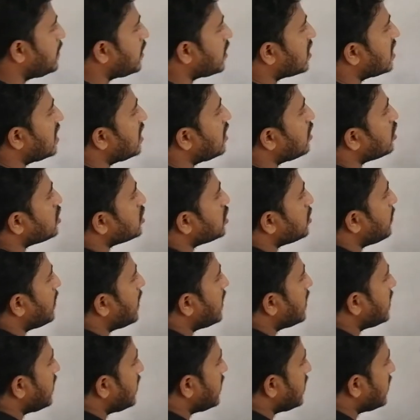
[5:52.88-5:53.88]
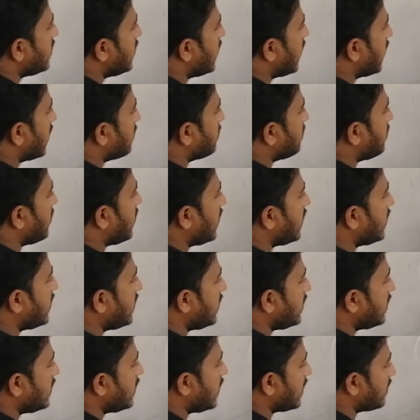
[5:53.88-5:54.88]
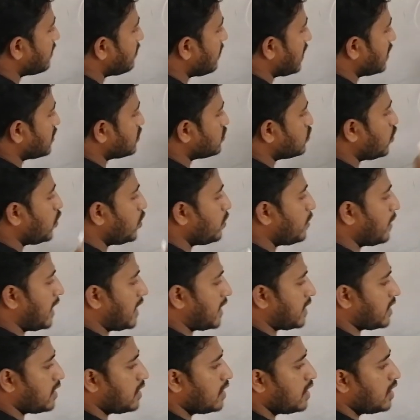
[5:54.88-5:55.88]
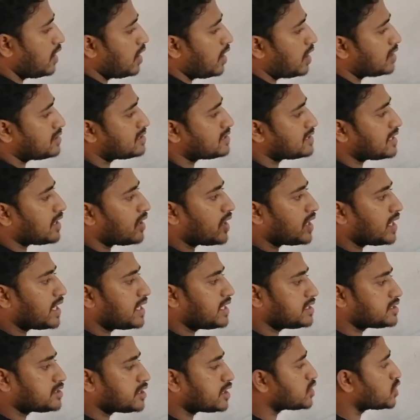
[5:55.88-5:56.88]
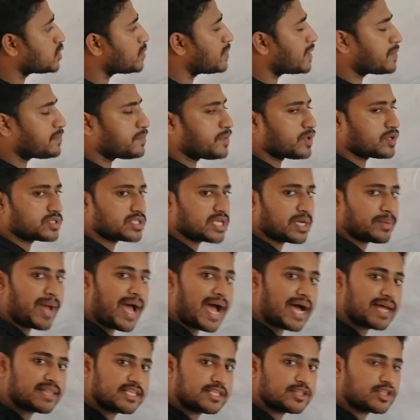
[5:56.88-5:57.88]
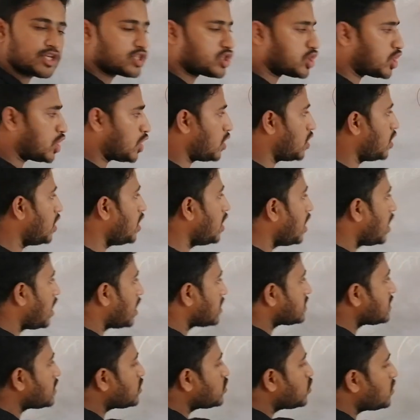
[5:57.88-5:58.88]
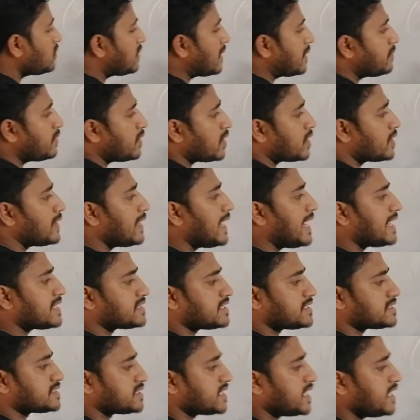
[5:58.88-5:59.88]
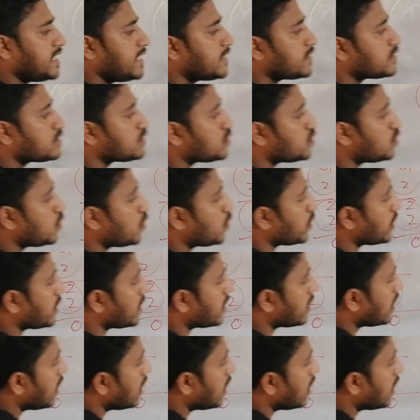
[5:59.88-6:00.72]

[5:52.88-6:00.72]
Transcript: বিয়োগ গেল কতবার একবার একবার দুইবার অর্থাৎ আচ্ছা, তাহলে যতবার বিয়োগ যাবে হাতে তত অর্থাৎ দুইবার বিয়োগ গেলে হাতে আছে দুই